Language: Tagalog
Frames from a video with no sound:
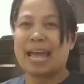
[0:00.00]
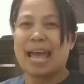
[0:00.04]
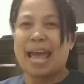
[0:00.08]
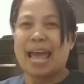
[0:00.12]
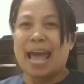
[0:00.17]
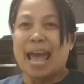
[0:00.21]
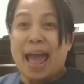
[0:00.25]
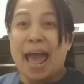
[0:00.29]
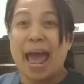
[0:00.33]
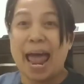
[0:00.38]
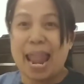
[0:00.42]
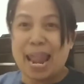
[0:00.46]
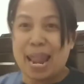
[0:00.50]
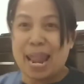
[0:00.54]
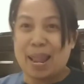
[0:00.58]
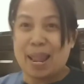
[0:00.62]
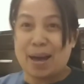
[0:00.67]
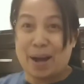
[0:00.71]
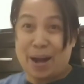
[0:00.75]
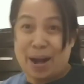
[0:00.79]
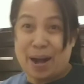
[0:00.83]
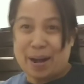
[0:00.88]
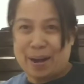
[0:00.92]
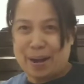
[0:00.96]

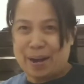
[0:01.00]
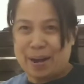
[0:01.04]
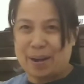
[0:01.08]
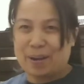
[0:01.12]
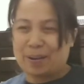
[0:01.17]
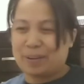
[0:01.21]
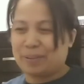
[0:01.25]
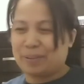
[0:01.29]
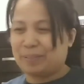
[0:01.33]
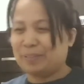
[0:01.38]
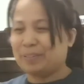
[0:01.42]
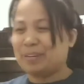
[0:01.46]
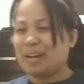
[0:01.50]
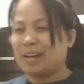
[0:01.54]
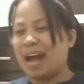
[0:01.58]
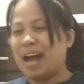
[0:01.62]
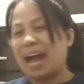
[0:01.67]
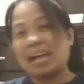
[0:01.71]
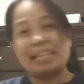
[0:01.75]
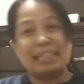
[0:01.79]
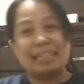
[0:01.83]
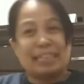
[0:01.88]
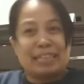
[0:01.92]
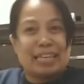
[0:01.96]
Hello!
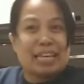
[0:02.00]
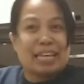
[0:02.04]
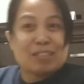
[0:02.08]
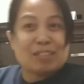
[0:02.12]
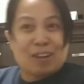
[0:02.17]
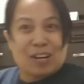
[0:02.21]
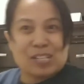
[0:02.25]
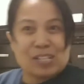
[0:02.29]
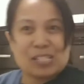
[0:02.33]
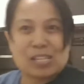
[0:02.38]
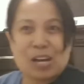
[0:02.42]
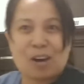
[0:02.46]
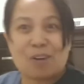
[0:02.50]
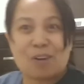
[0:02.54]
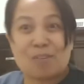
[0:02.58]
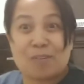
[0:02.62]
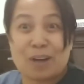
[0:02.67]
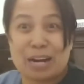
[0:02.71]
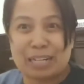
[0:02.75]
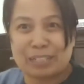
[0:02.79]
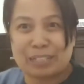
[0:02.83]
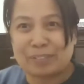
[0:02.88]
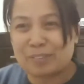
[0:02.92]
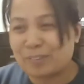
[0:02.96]
Andito ako sa
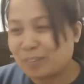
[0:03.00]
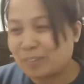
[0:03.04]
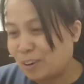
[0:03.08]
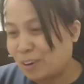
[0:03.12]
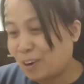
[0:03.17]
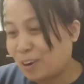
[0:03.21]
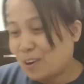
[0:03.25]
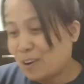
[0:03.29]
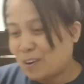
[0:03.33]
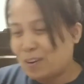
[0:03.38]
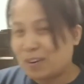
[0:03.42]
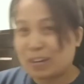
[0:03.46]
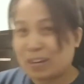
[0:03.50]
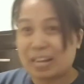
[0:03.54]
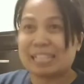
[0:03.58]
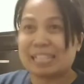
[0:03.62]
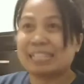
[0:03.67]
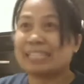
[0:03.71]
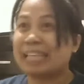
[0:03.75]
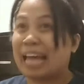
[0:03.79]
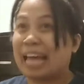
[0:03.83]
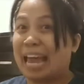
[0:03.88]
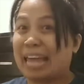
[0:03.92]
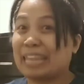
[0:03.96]
kwarto ko
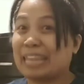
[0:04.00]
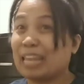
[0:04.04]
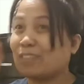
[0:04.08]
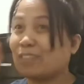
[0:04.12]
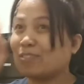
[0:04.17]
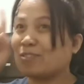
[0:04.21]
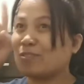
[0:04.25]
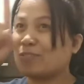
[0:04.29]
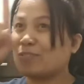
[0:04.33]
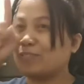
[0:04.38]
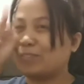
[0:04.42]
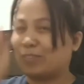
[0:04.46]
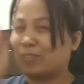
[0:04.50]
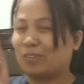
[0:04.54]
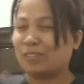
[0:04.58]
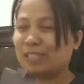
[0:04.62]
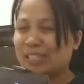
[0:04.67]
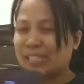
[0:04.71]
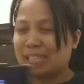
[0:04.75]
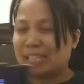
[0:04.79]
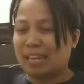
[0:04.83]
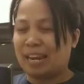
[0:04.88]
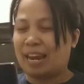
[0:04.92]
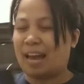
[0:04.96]
kasi nandoon
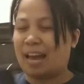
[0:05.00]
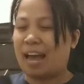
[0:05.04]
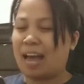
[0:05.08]
sila.